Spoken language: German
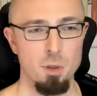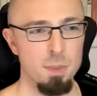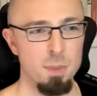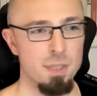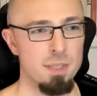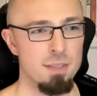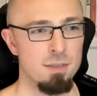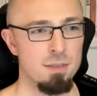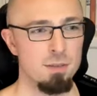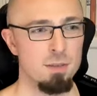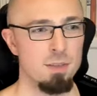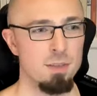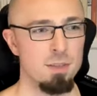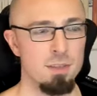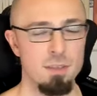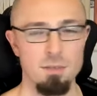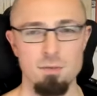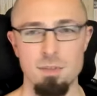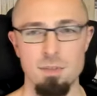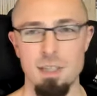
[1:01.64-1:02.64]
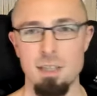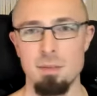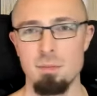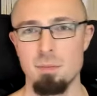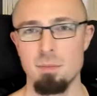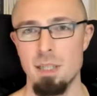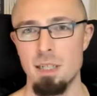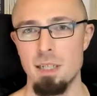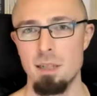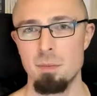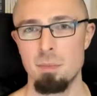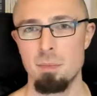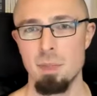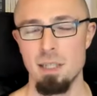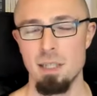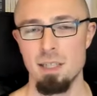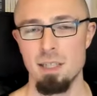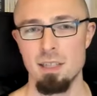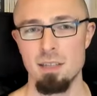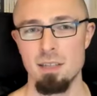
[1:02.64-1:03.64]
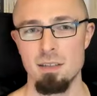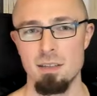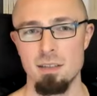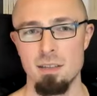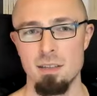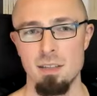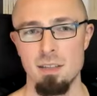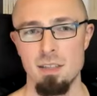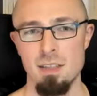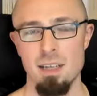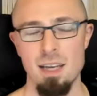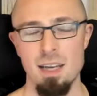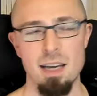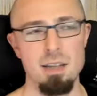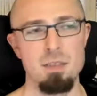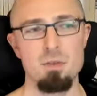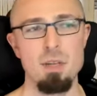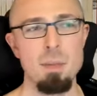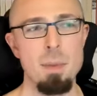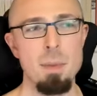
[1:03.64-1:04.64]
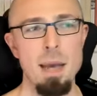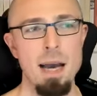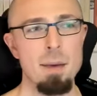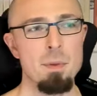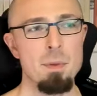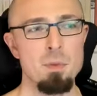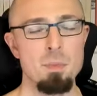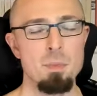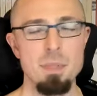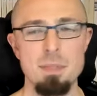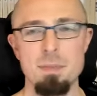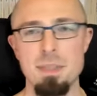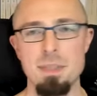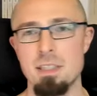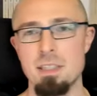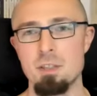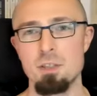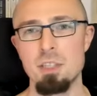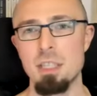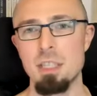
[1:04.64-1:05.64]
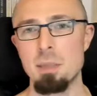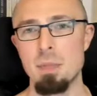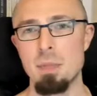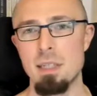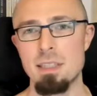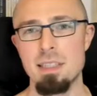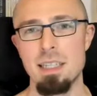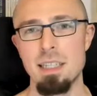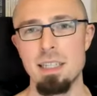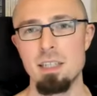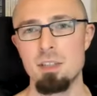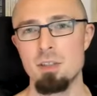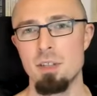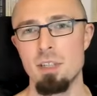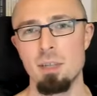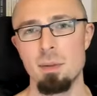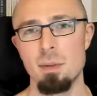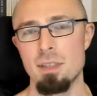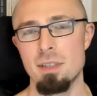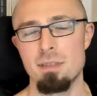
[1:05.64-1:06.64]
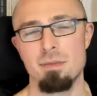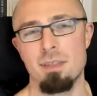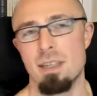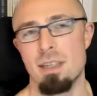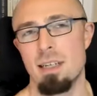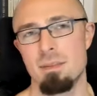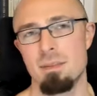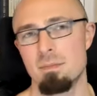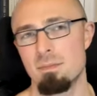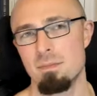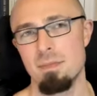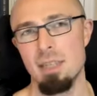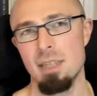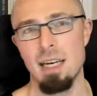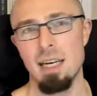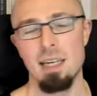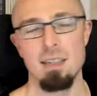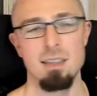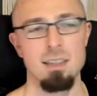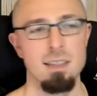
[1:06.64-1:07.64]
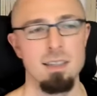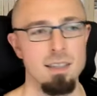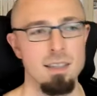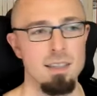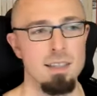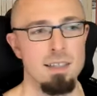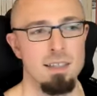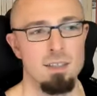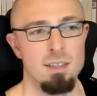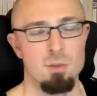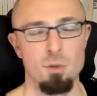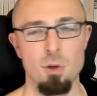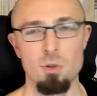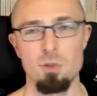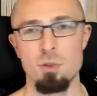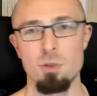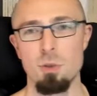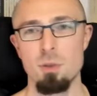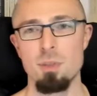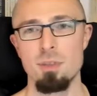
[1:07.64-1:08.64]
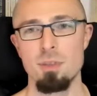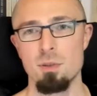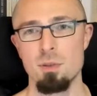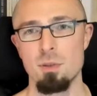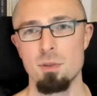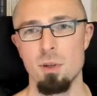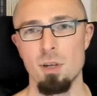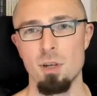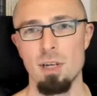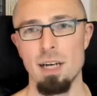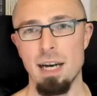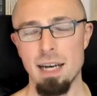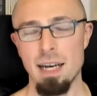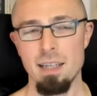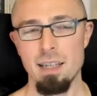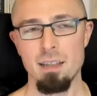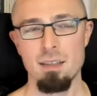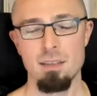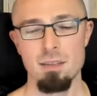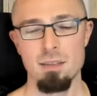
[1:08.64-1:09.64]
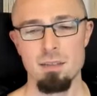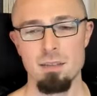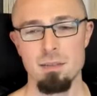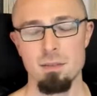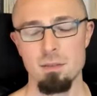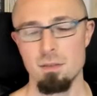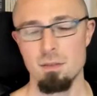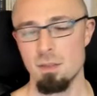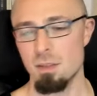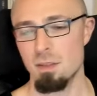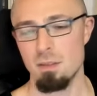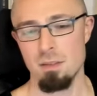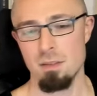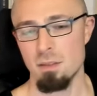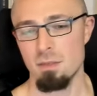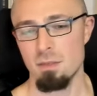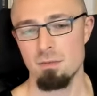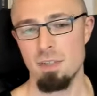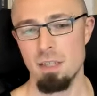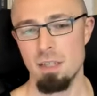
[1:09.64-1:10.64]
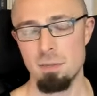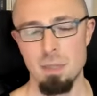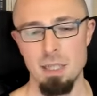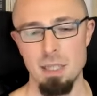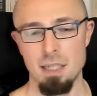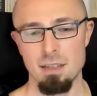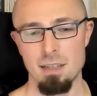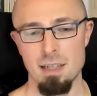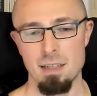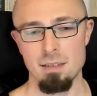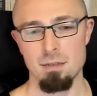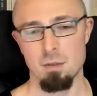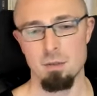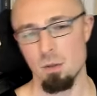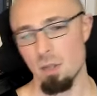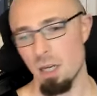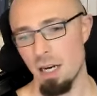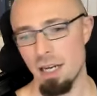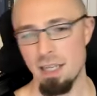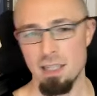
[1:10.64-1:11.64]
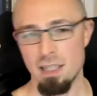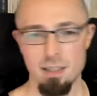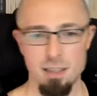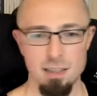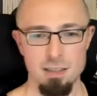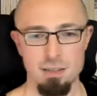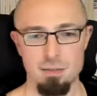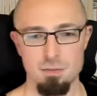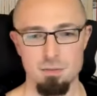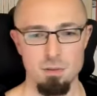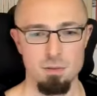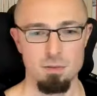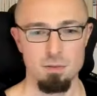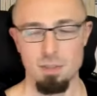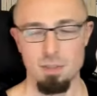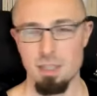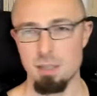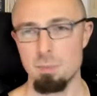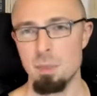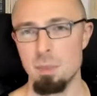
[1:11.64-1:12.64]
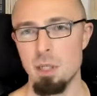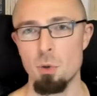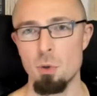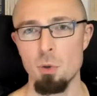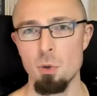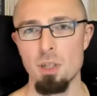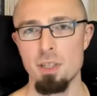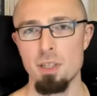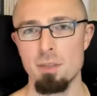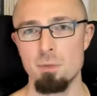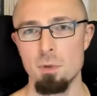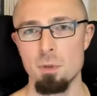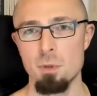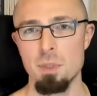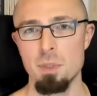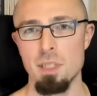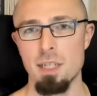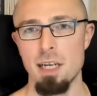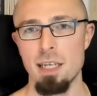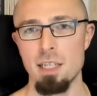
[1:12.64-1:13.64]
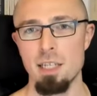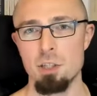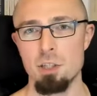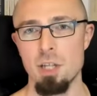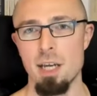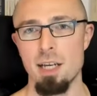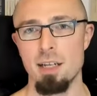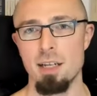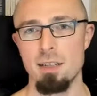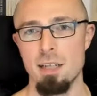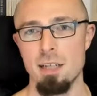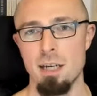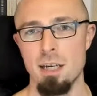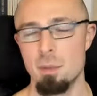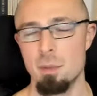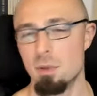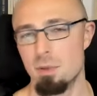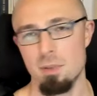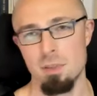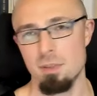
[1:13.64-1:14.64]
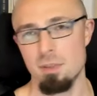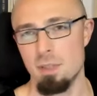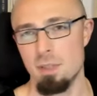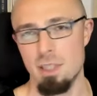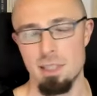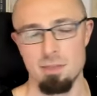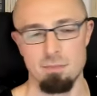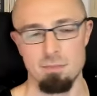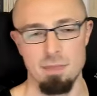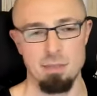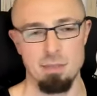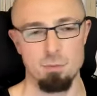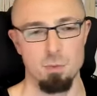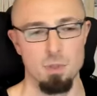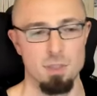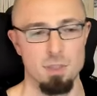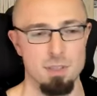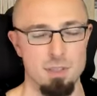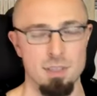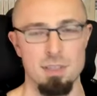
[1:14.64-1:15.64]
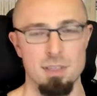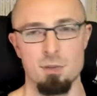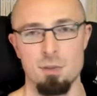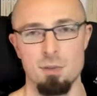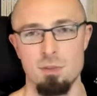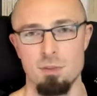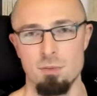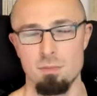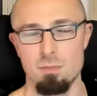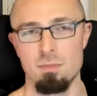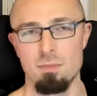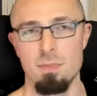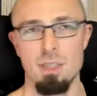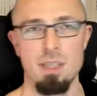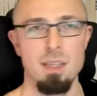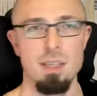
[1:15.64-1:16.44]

Hobbys und irgendwann mal per, erst nebenher immer so ein bisschen was geschrieben als Kind schon, aber das war ja so aus Jux und Tollerei und dann Aha. irgendwann mal gedacht, auch eigentlich, ne, also gerade in der Lyrik, wo ich mich da reingesteigert habe und irgendwann hat, wurde es dann so zum,